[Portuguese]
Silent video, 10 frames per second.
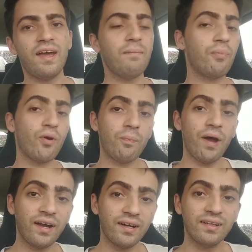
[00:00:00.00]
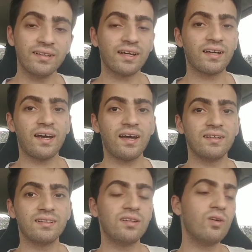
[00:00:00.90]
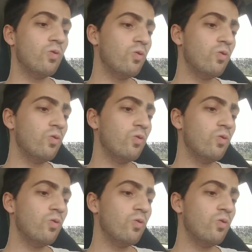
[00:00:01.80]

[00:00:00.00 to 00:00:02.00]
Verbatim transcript: é propaganda, cara, entendeu?